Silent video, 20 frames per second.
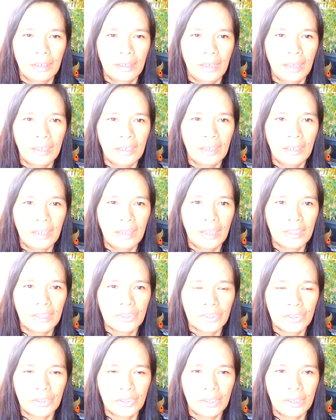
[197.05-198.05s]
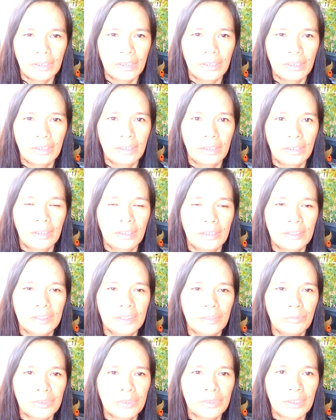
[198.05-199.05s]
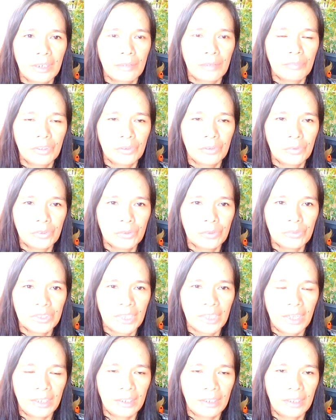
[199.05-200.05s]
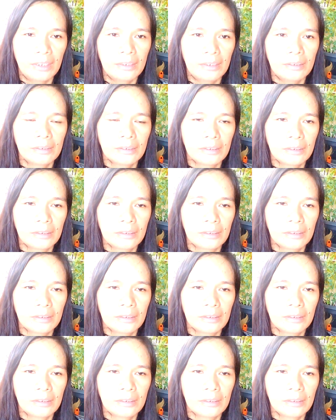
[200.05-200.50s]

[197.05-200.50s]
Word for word: Kindly like, share, and subscribe my YouTube channel.